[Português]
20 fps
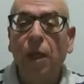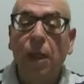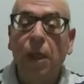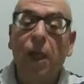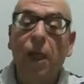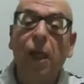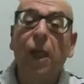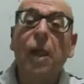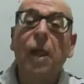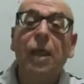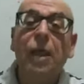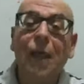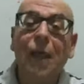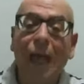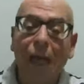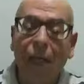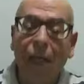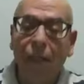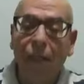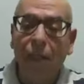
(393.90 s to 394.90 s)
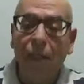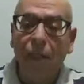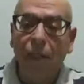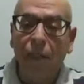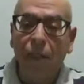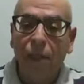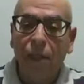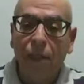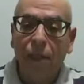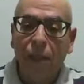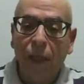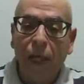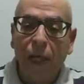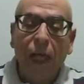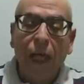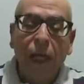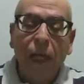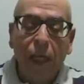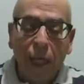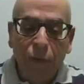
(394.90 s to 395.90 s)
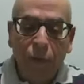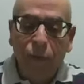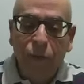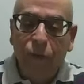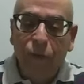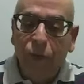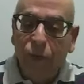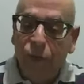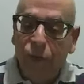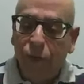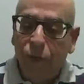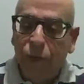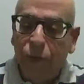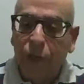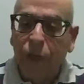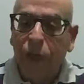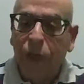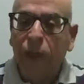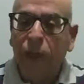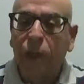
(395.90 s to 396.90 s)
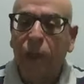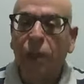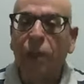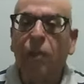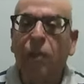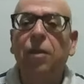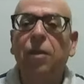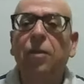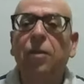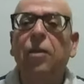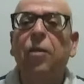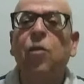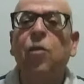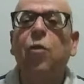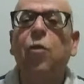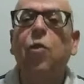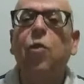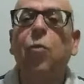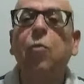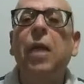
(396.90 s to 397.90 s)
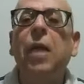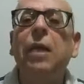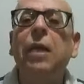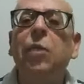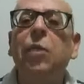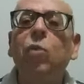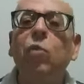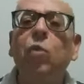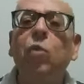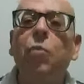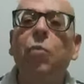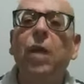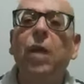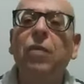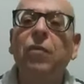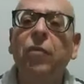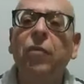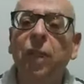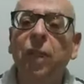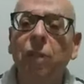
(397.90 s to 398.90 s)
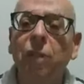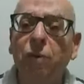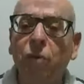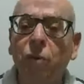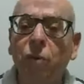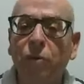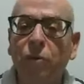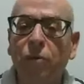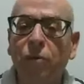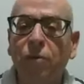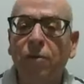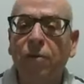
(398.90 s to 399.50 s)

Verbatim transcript: que reencarna e vive o período previsto